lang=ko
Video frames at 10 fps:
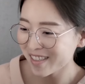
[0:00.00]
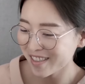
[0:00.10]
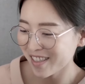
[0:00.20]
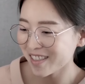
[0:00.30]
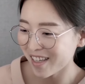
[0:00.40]

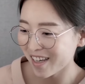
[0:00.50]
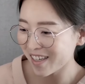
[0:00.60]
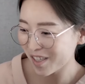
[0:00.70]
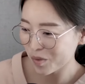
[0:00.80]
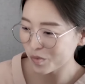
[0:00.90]
그냥
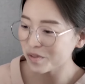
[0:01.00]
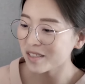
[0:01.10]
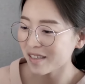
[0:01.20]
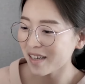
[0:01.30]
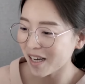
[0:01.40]
내가
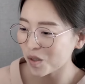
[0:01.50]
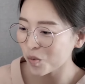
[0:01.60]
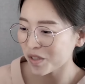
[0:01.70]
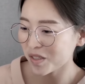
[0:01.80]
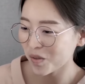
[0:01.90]
문제를
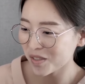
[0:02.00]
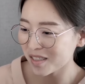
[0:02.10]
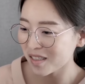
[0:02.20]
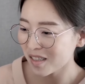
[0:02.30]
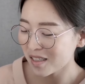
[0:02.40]
안고 있는
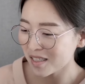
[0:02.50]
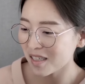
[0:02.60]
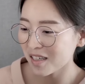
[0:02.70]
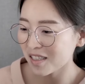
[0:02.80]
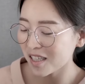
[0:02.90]
것이
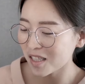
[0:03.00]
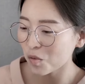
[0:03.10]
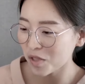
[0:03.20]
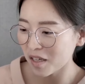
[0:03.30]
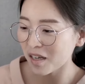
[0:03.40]
차라리
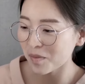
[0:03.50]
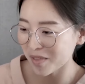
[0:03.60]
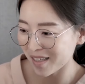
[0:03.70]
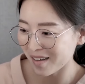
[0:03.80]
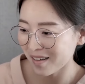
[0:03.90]
낫다고
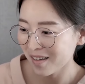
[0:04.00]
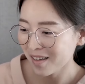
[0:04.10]
생각합니다.